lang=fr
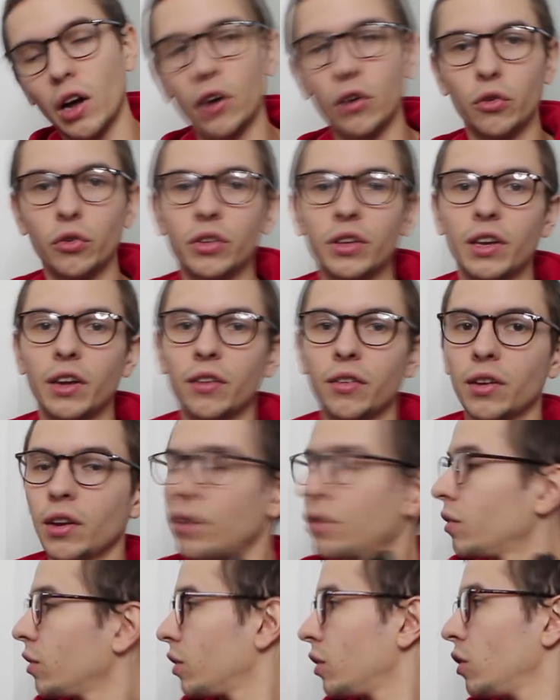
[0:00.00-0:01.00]
à une
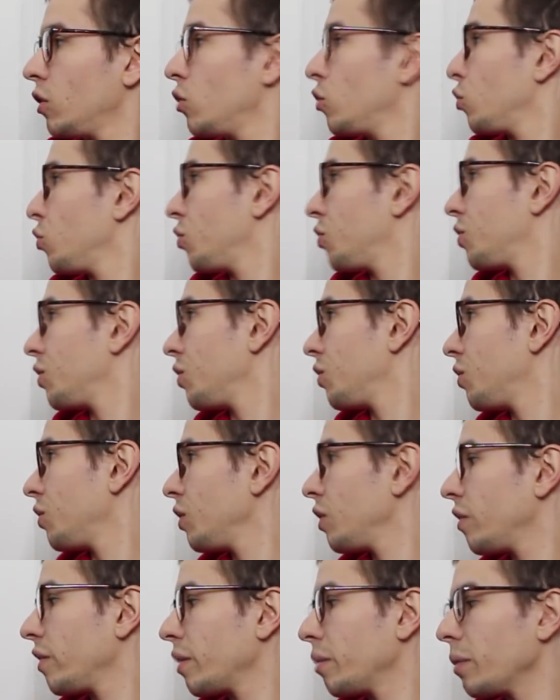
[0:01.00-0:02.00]
casquette qui est juste
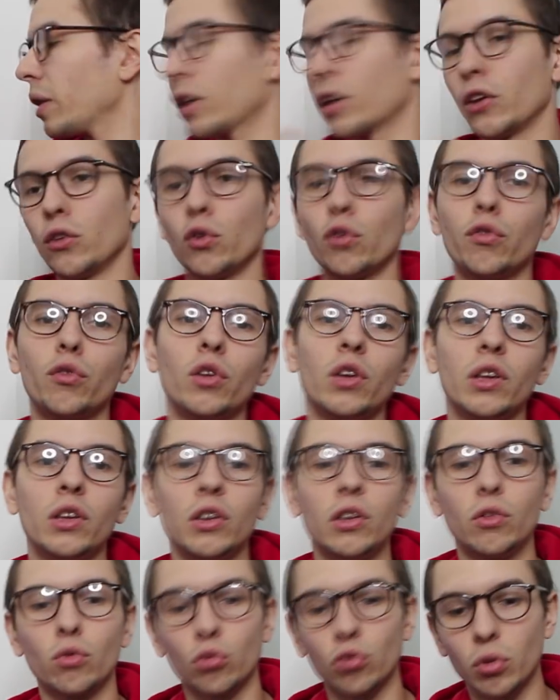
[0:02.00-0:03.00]
ici avec marqué
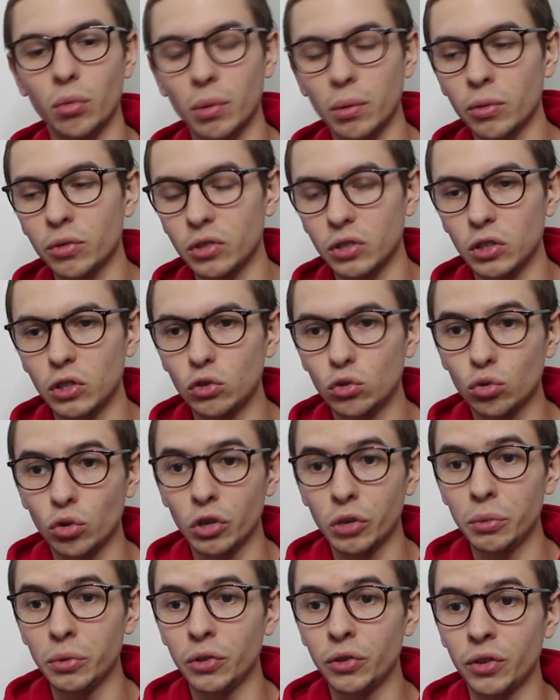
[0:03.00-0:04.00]
9DI, donc normalement c'est une édition
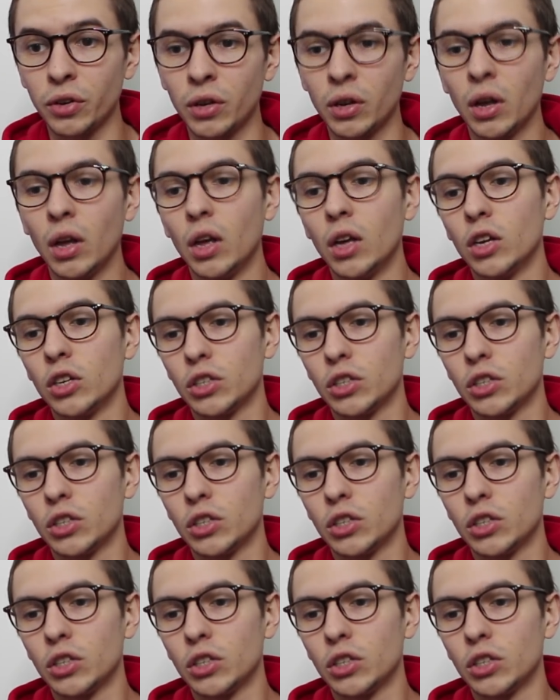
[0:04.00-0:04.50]
limitée.